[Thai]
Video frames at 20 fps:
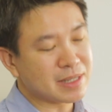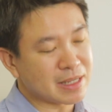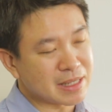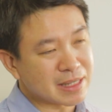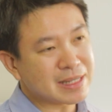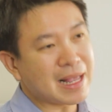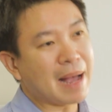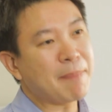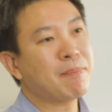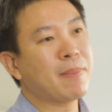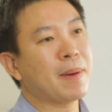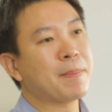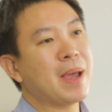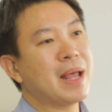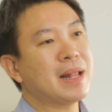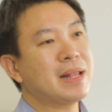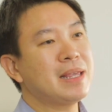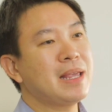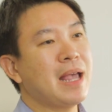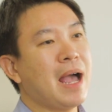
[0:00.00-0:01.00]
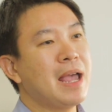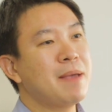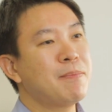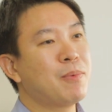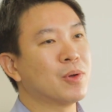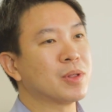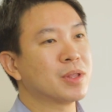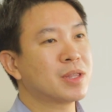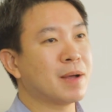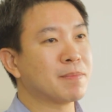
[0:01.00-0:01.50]
สินทรัพย์ประเภทที่ให้
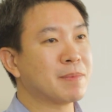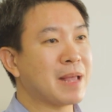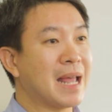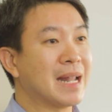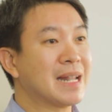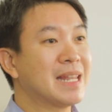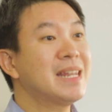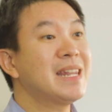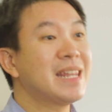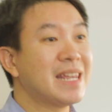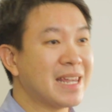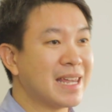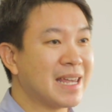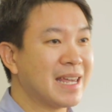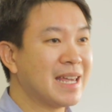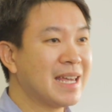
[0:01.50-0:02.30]
ผลตอบแทนที่ดี